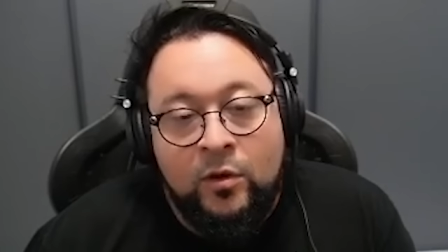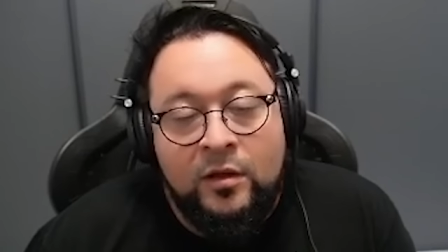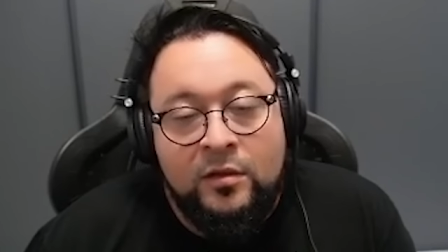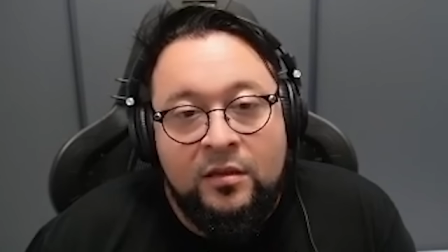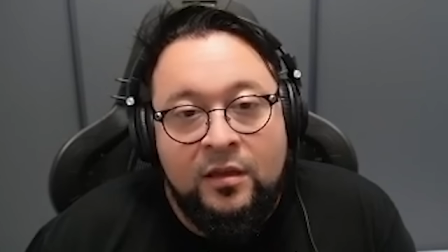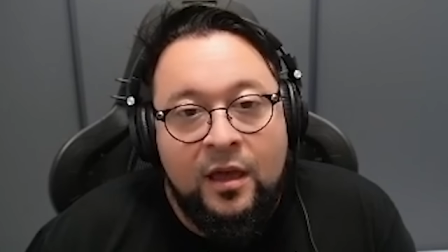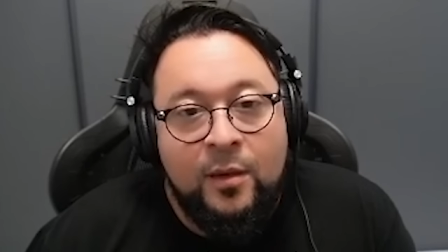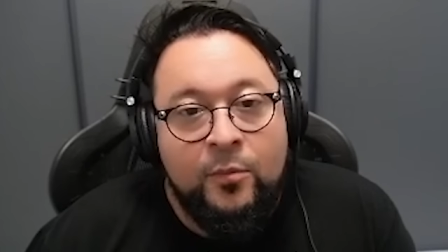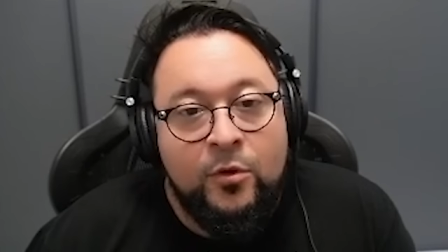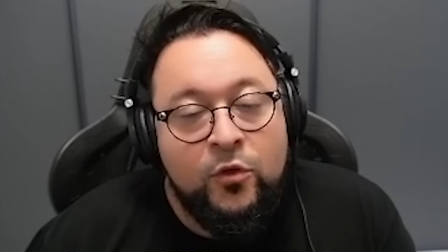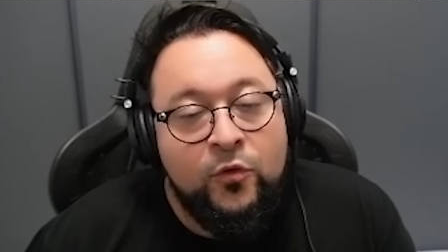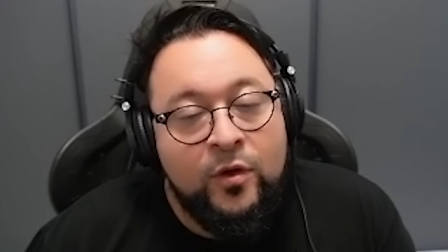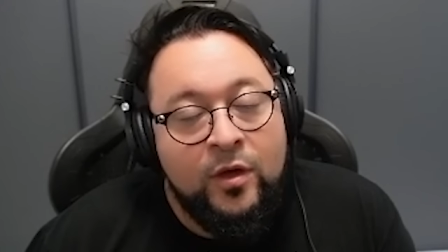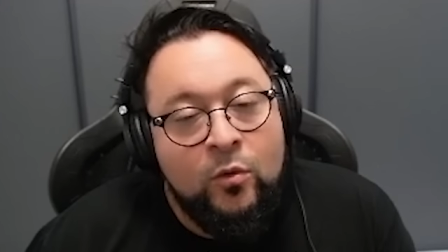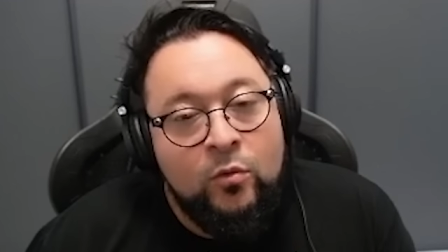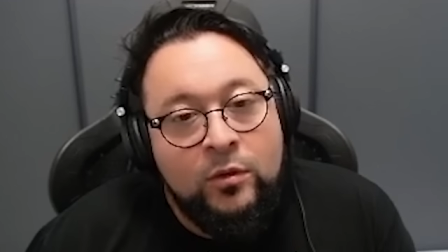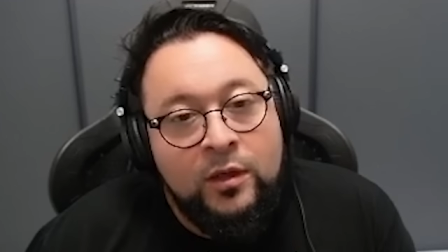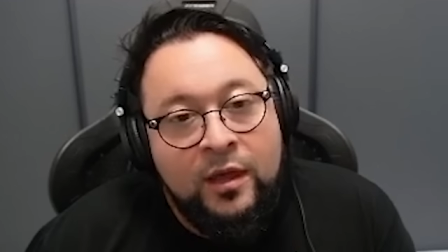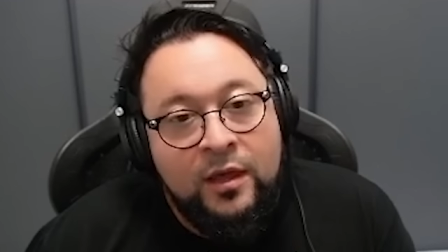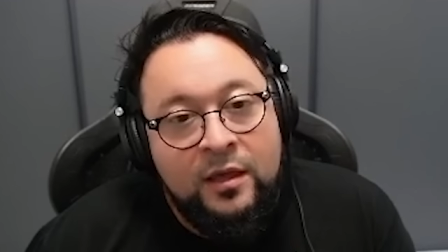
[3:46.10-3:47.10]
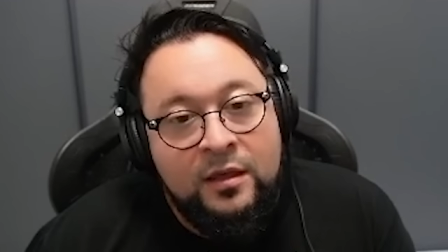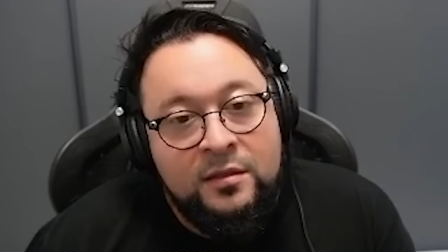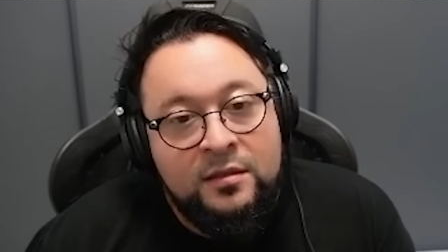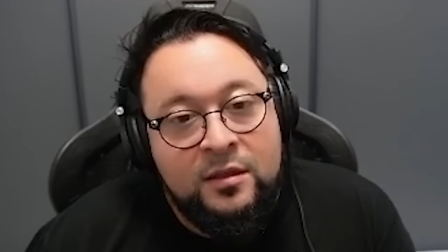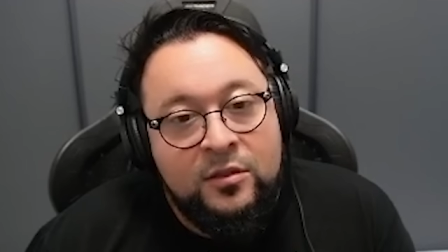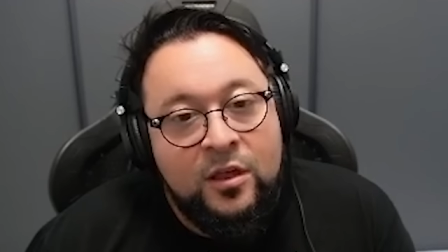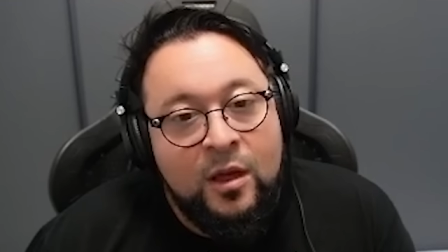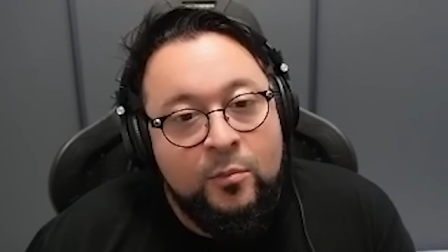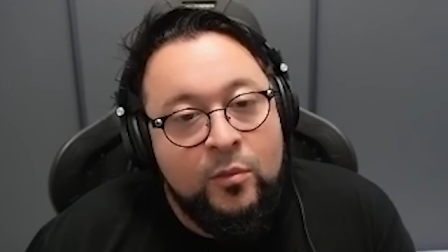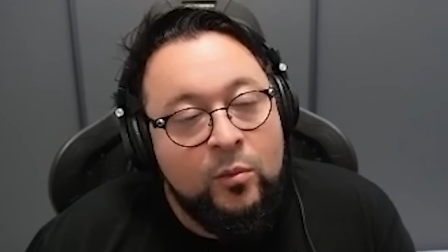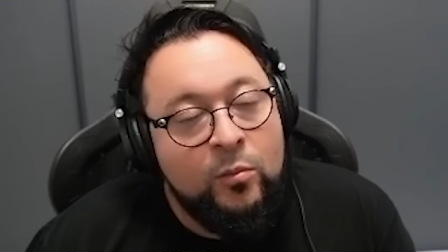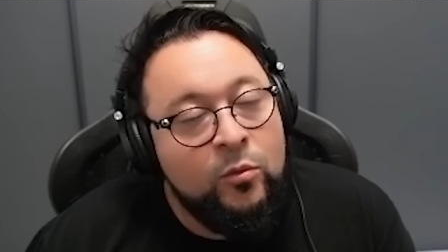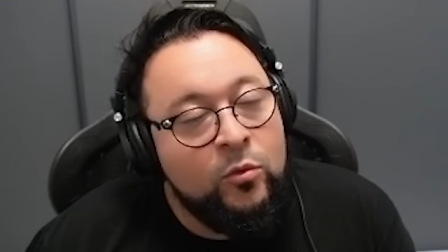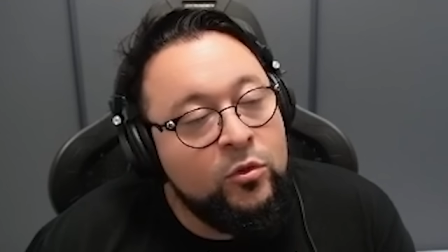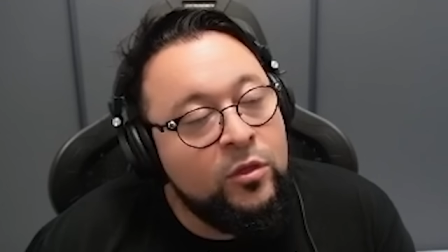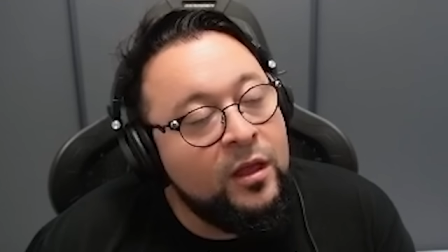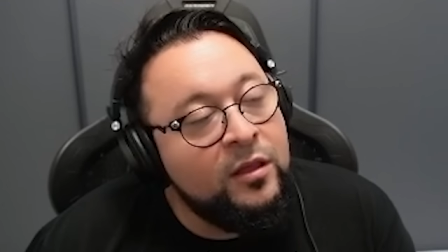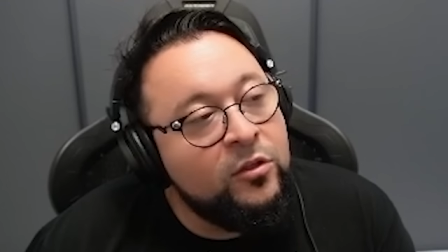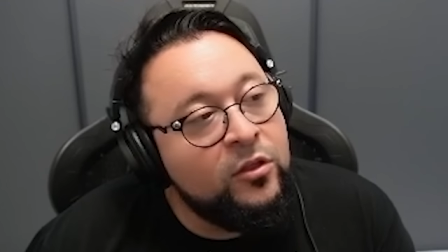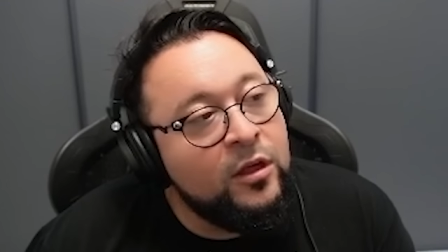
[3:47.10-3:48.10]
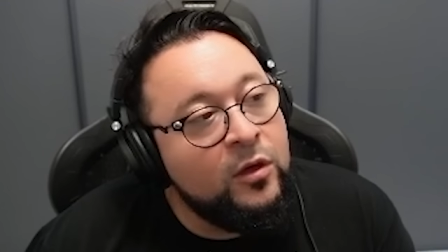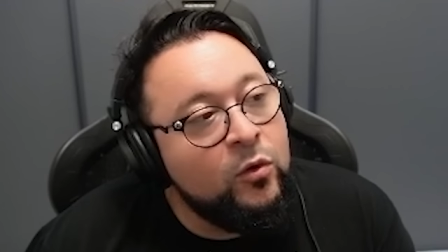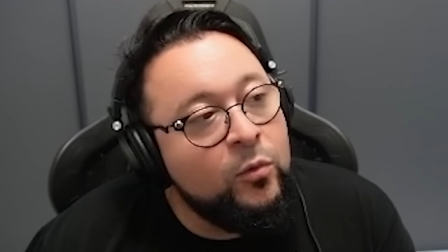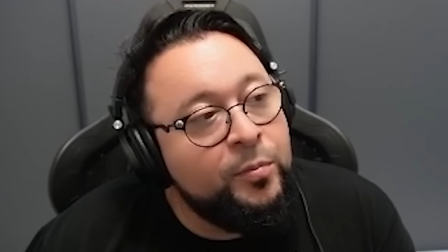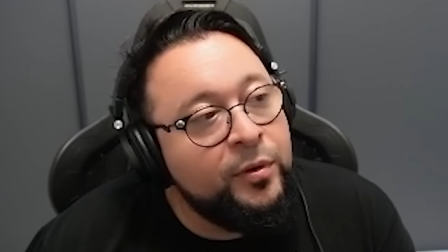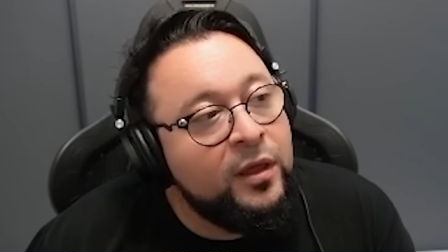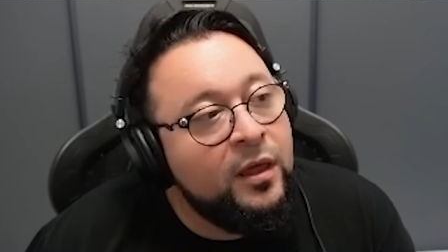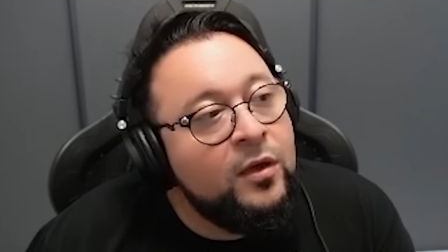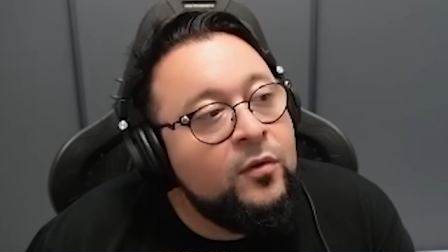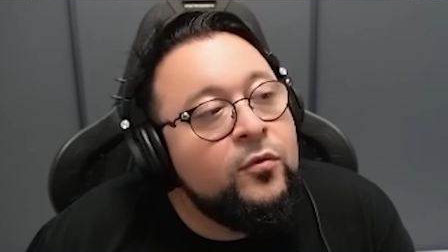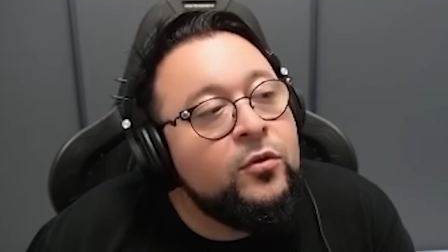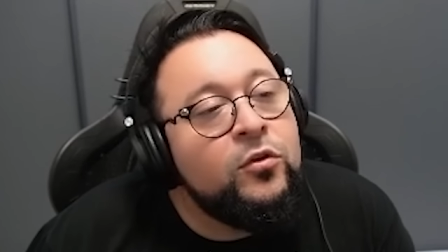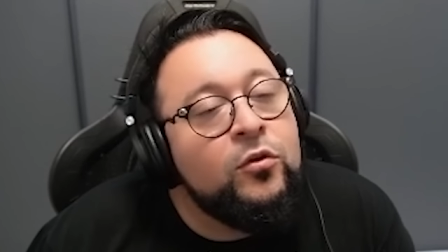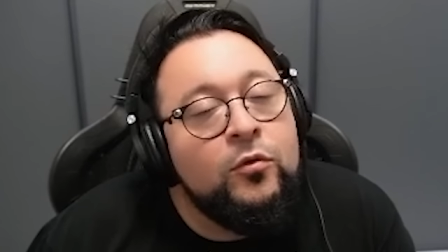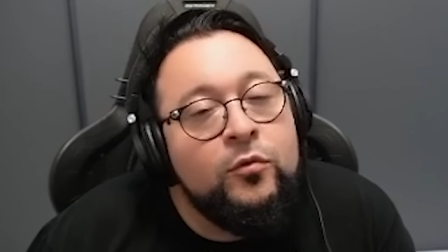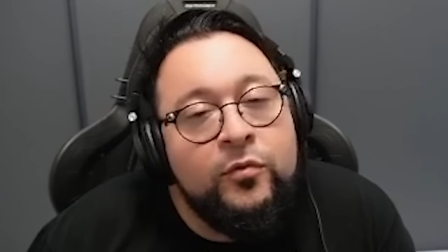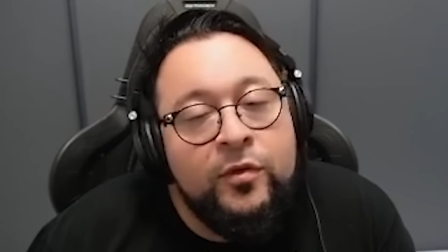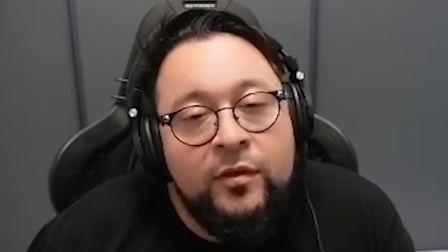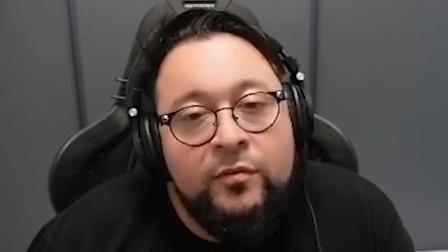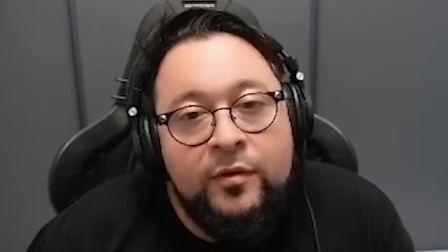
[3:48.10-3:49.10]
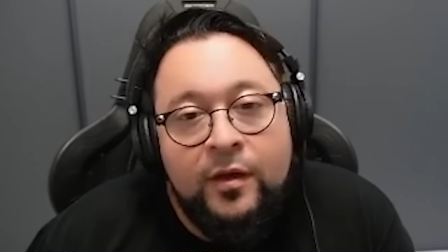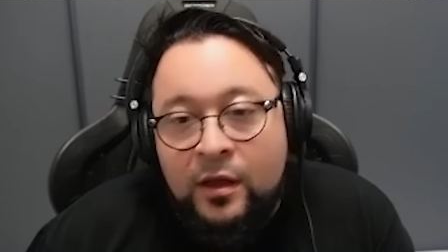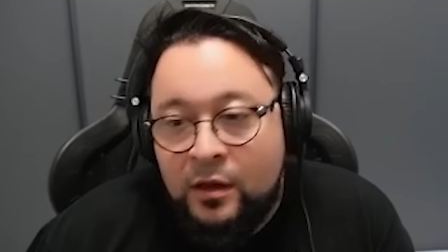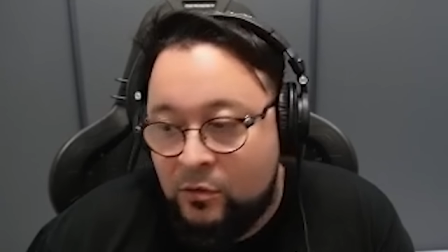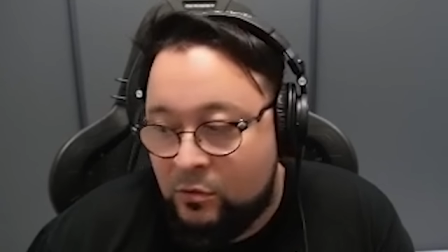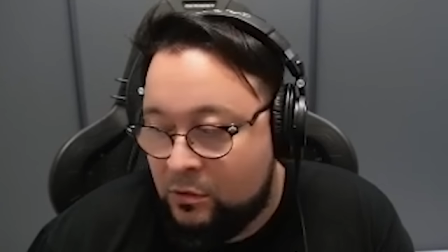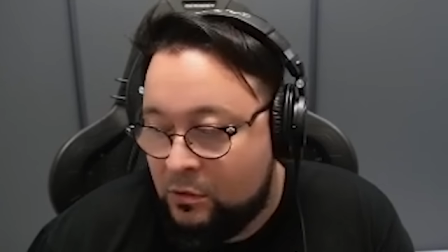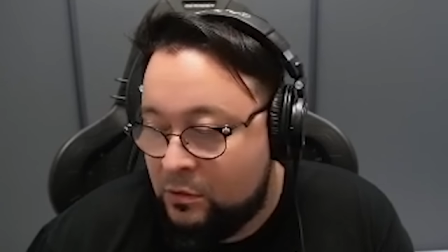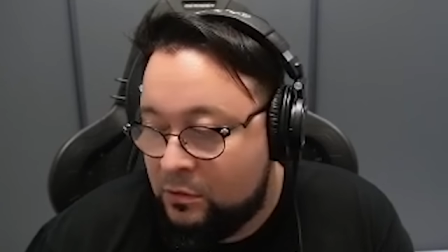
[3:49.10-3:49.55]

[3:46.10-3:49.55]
Pô, você acabou de ficar Será um que minha câmera fica aqui? Na jungle. Por que, que eu vou né? te ouvir, velho?